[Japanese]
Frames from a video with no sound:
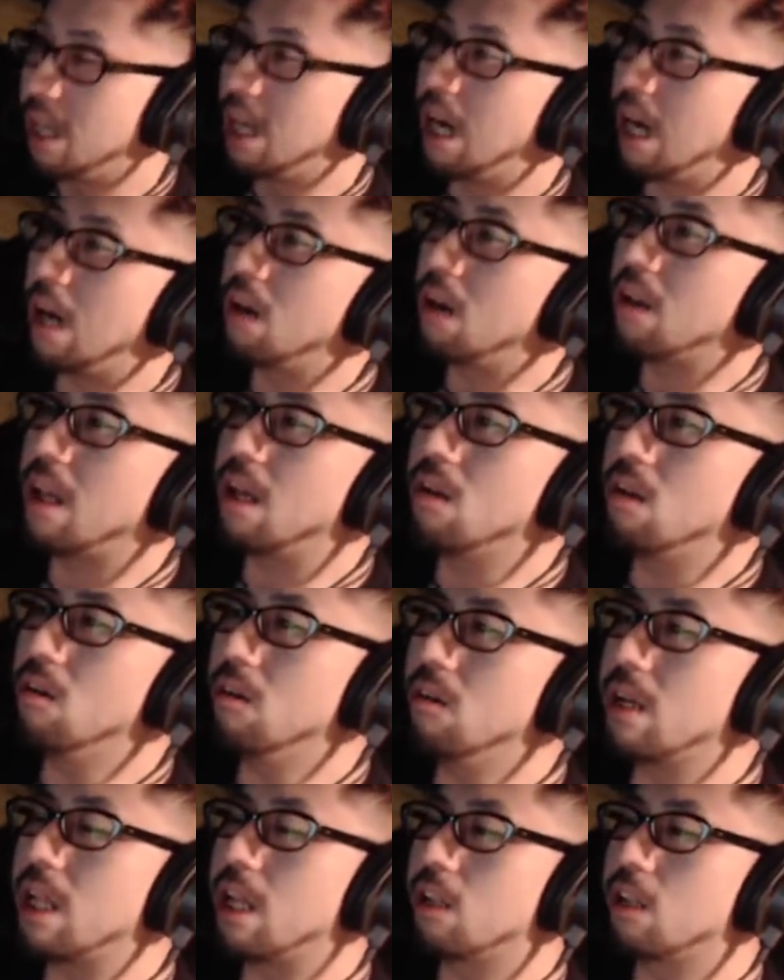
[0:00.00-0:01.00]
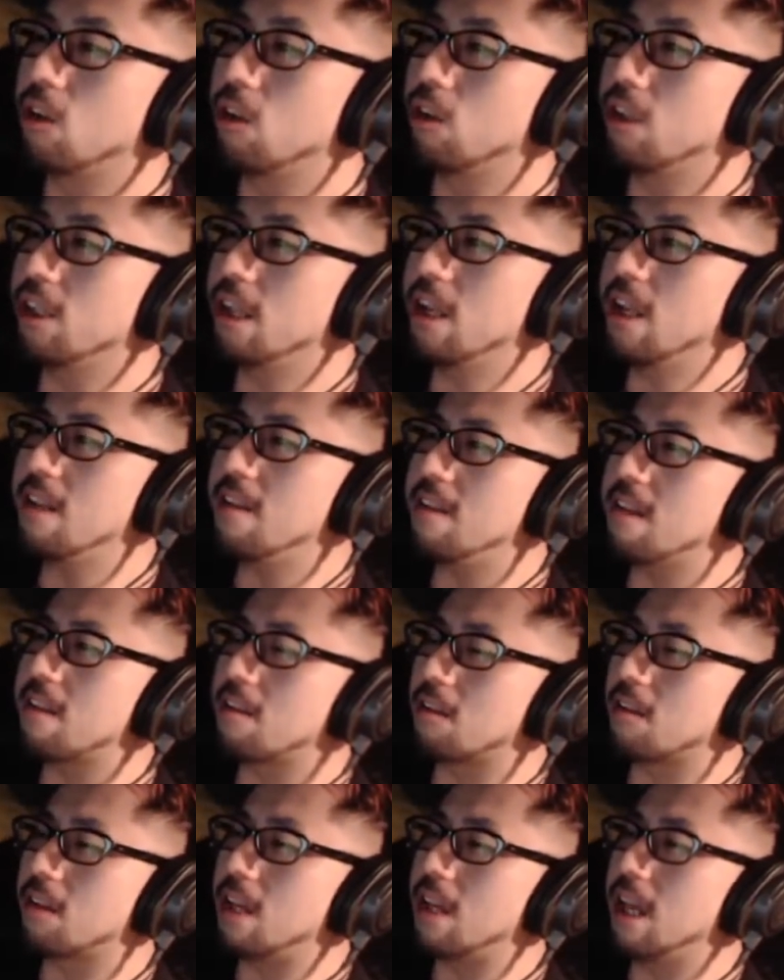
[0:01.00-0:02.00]
あのね、要はね、都市伝説
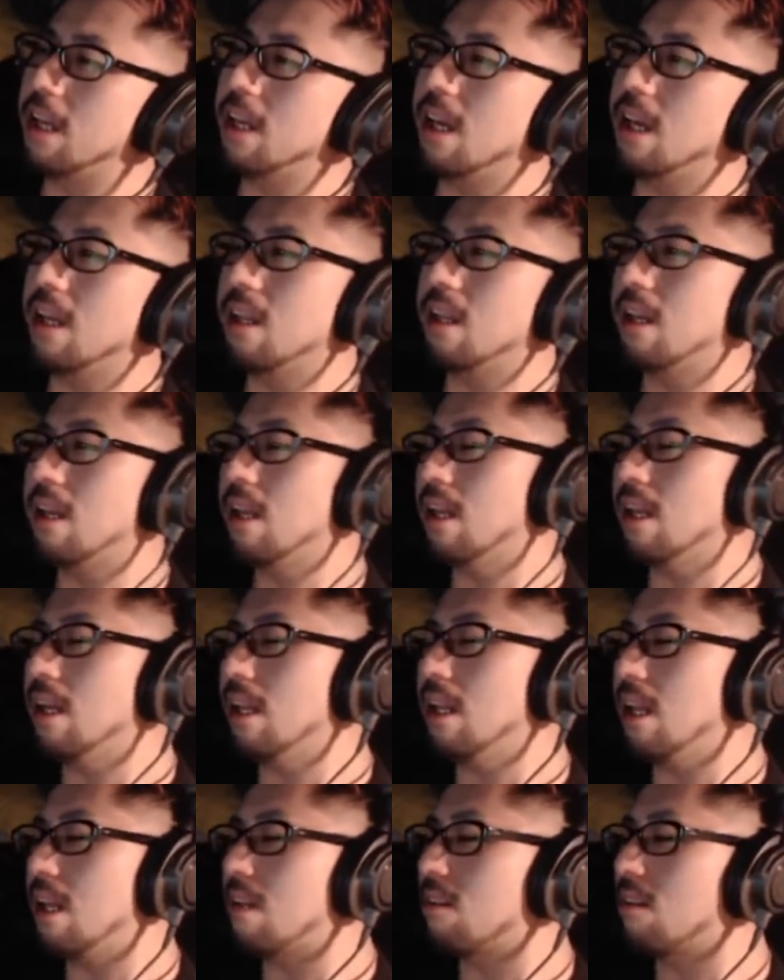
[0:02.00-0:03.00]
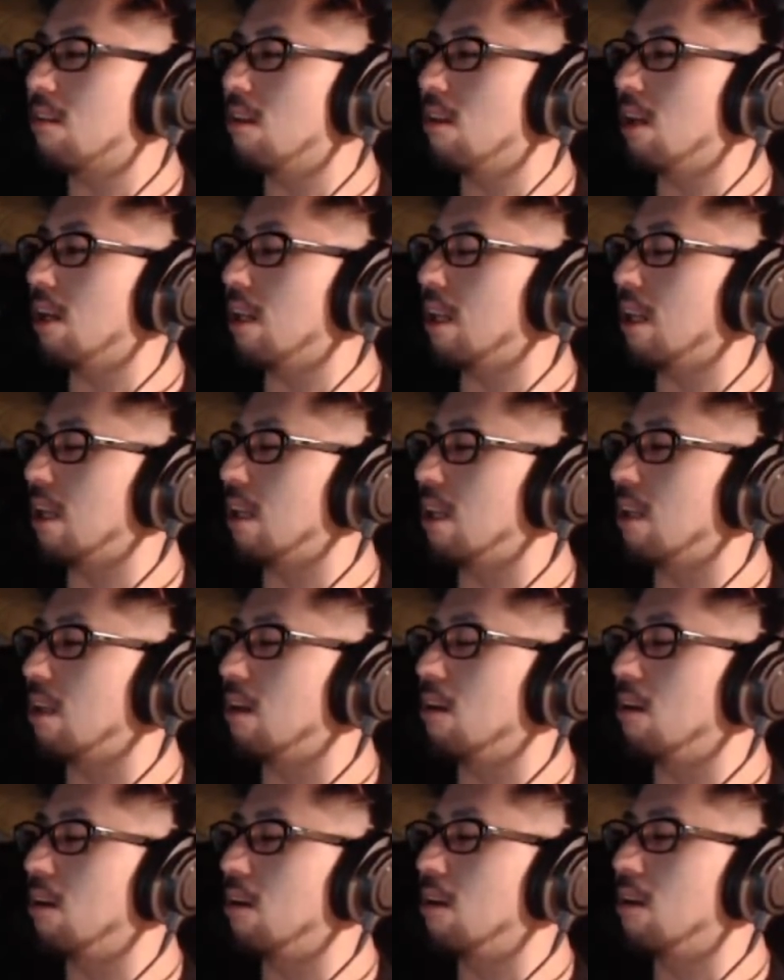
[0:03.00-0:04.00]
の典型的なね、作り方なんだ
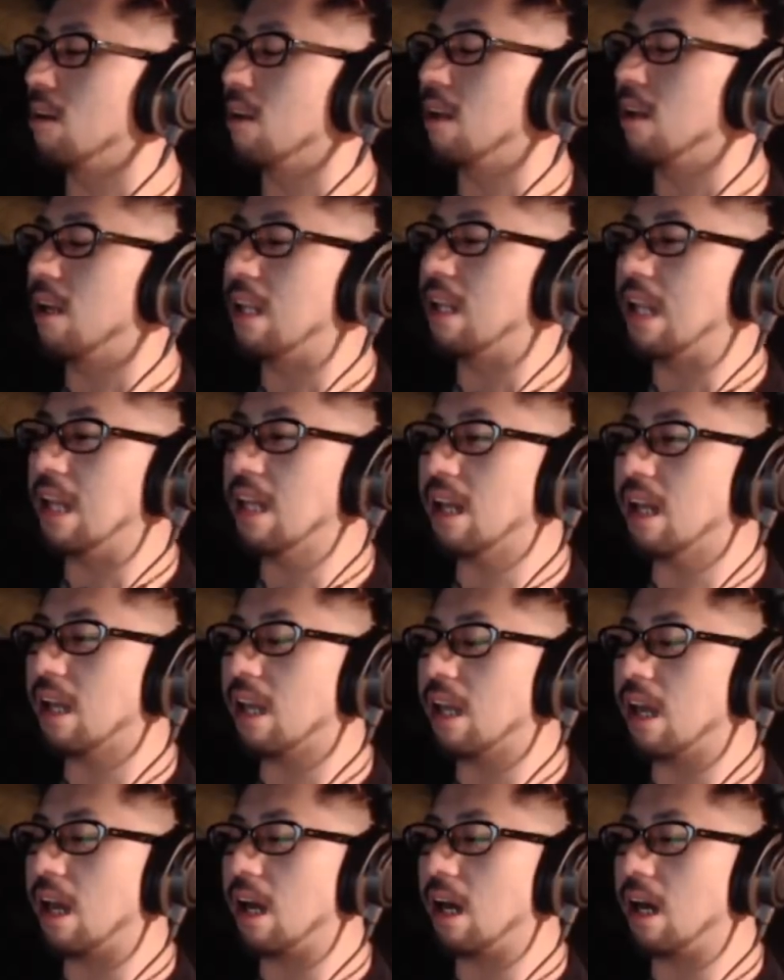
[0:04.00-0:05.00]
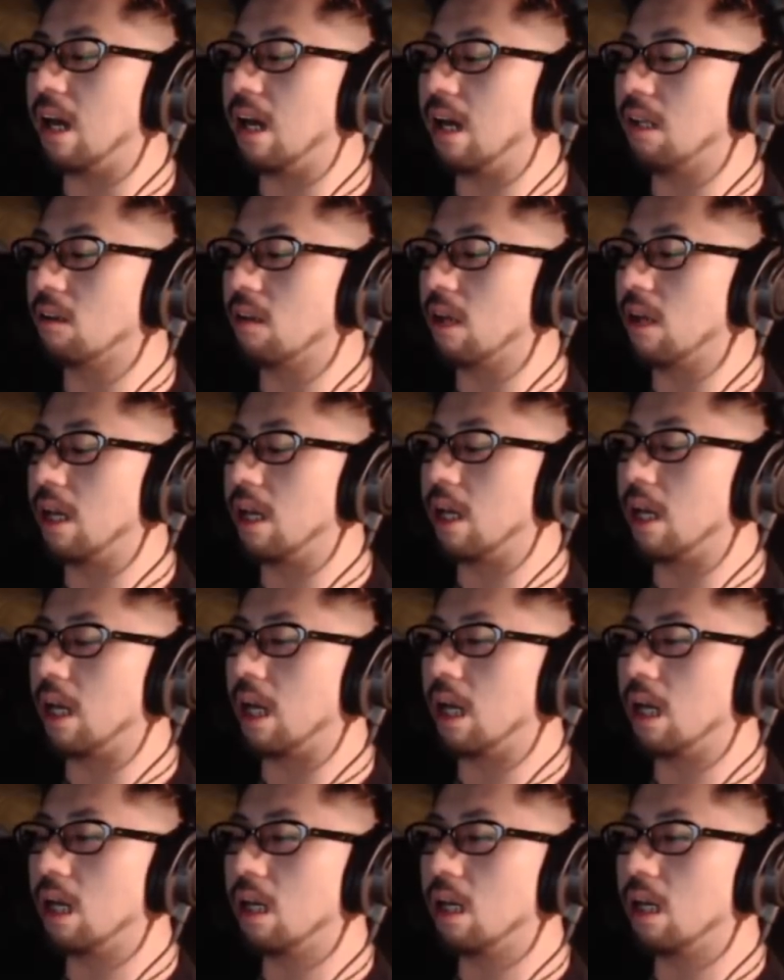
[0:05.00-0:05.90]
よ。あれなんだっけ？あの映画。